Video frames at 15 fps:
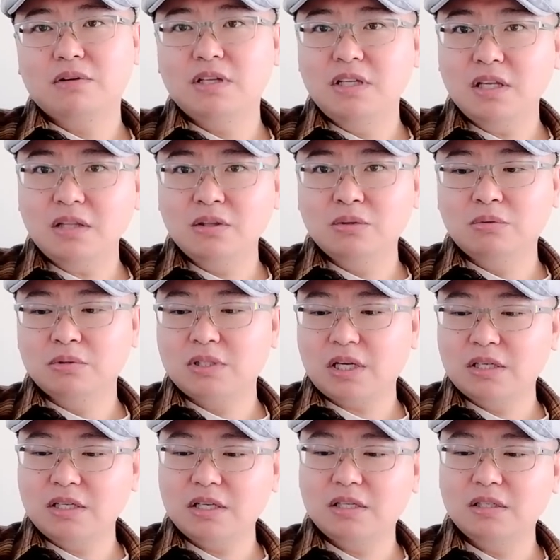所以印度
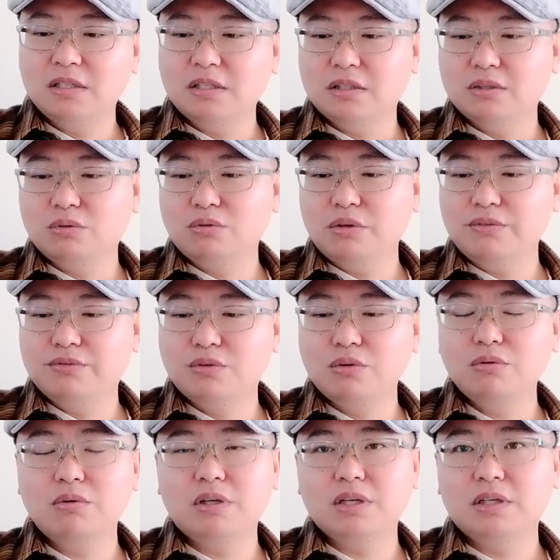在这个对付
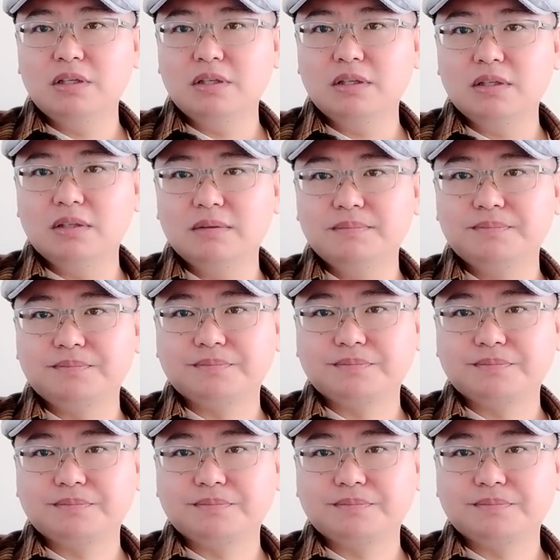中国这个。